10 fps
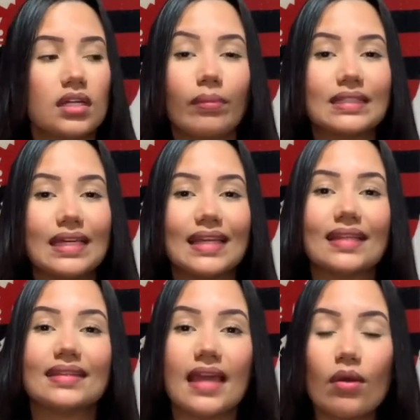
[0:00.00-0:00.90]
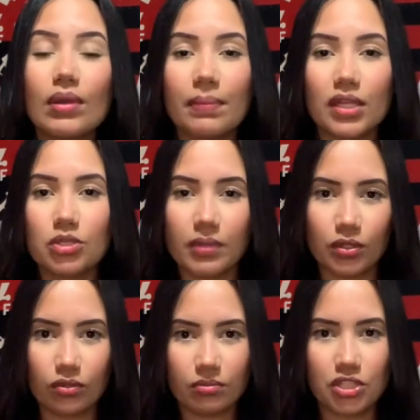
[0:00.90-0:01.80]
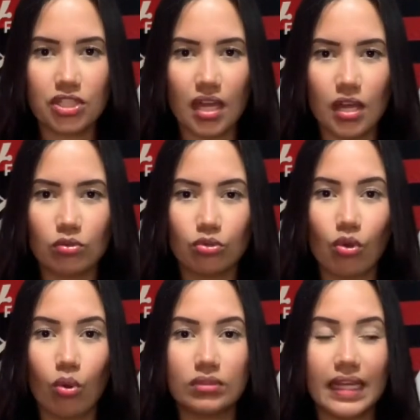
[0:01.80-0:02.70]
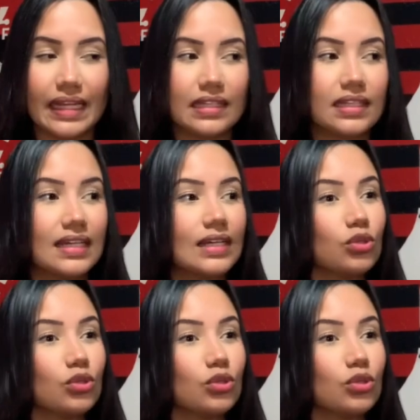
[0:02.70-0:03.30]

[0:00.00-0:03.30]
O Bandeirinha deu o impedimento do Michael no gol dele.